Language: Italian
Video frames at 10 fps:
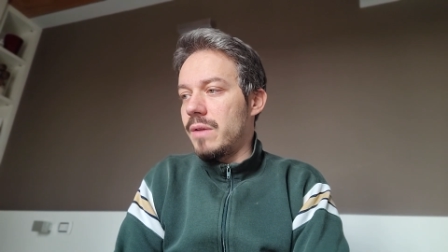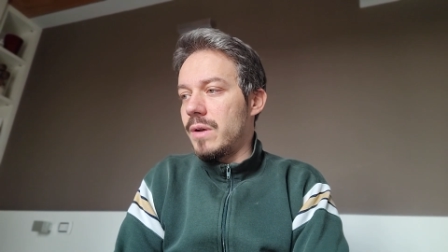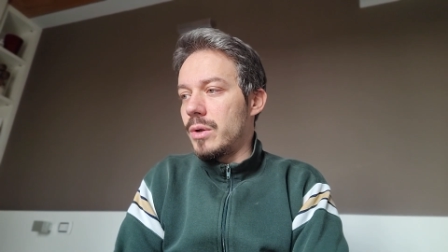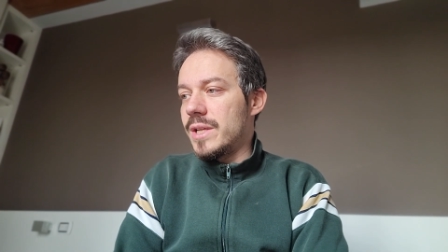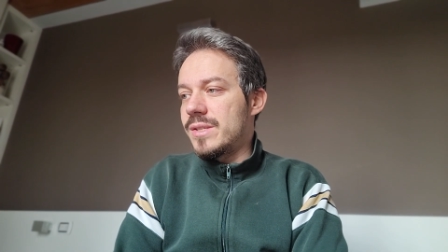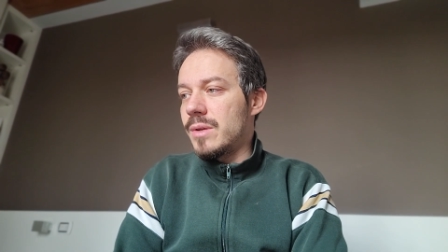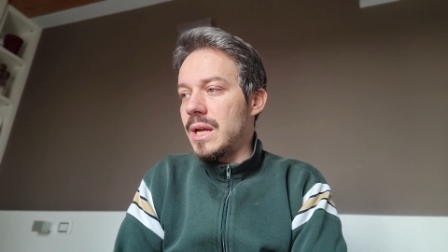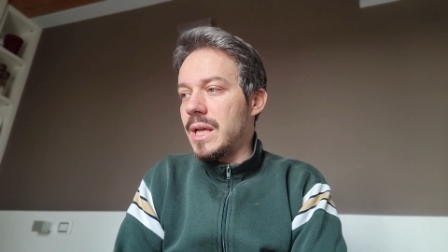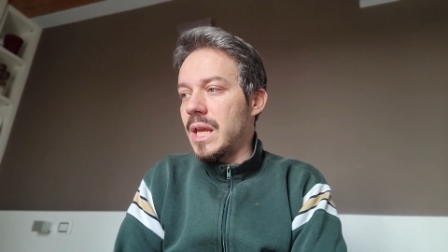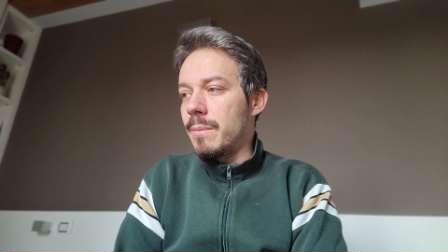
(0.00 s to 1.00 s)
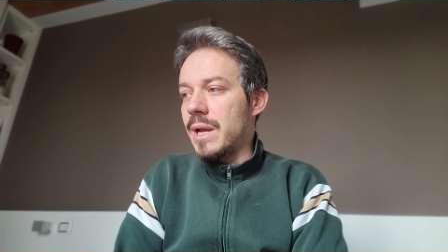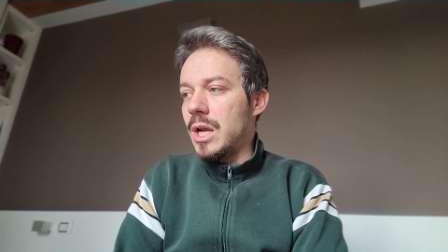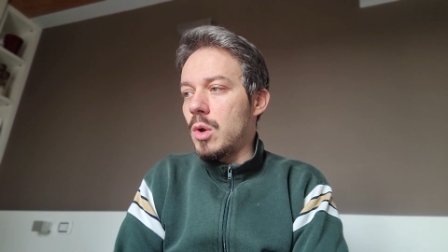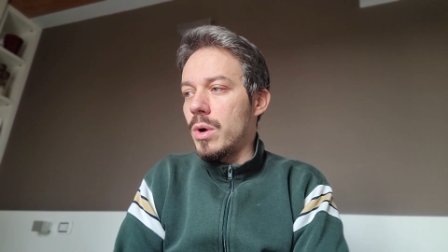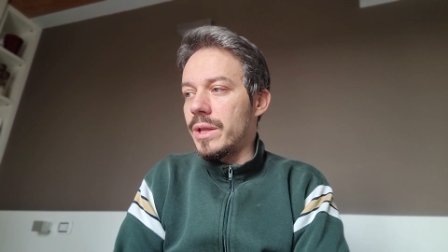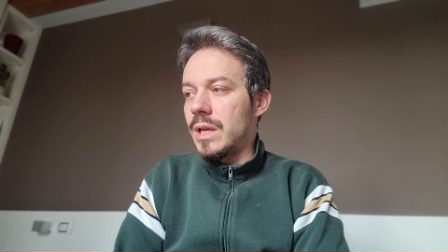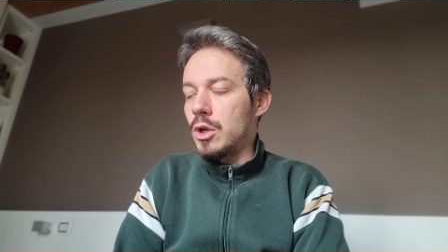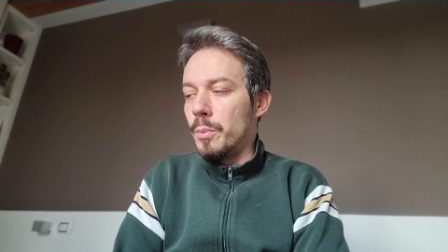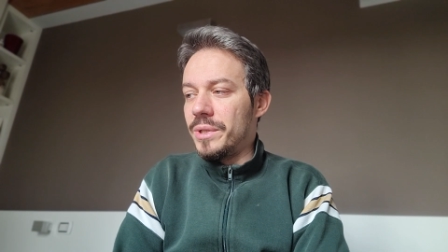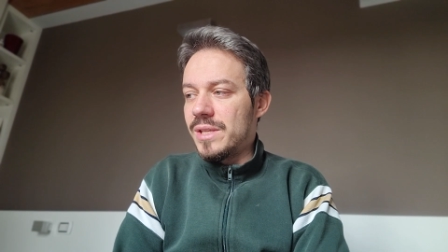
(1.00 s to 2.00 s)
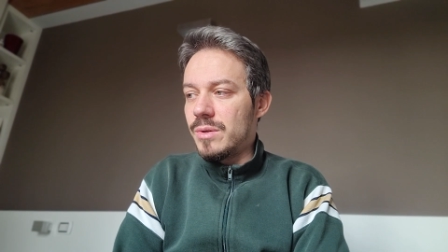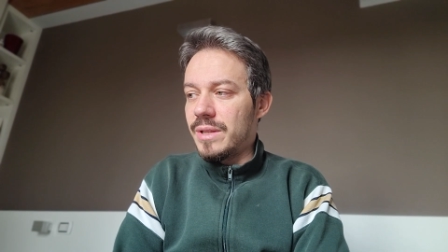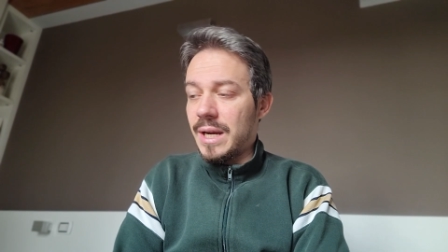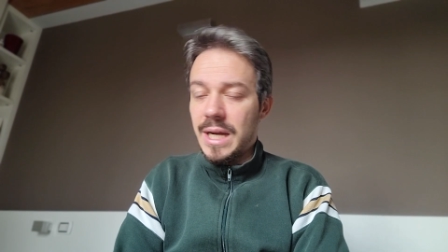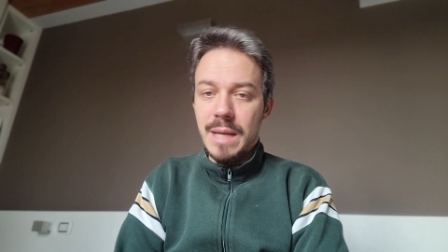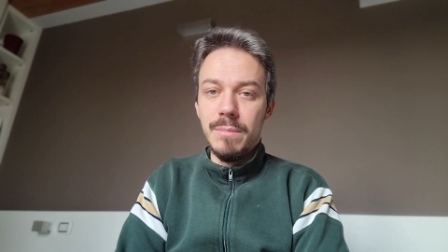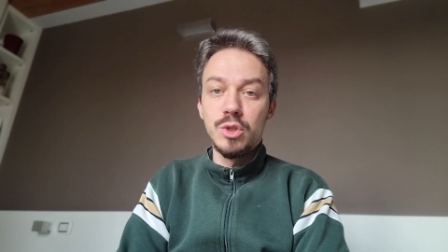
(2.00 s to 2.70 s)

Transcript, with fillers: a livello nazionale che rimarrà il cuore delle competizioni tra club.